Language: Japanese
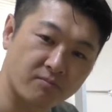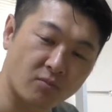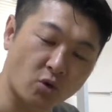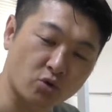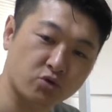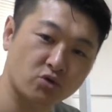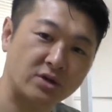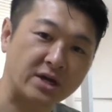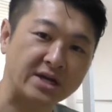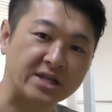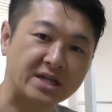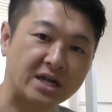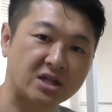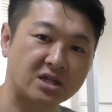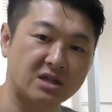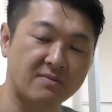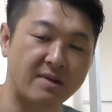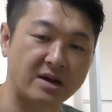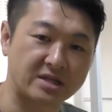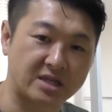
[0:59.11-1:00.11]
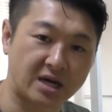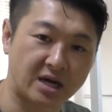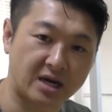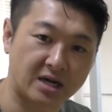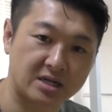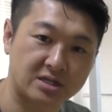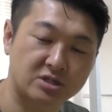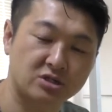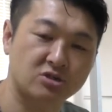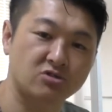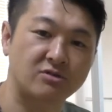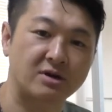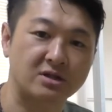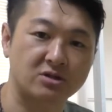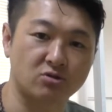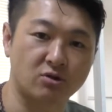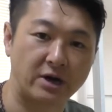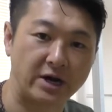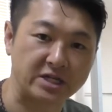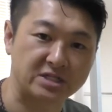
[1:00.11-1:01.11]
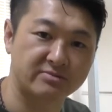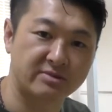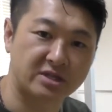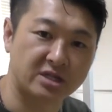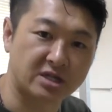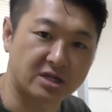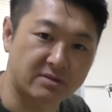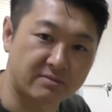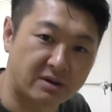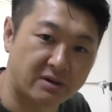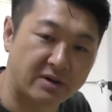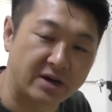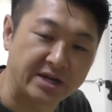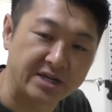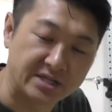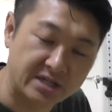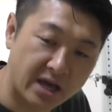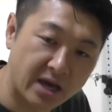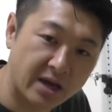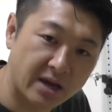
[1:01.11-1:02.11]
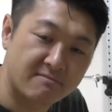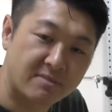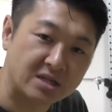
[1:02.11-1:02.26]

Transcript: 大人になってまたスクワットを始めた場合にね、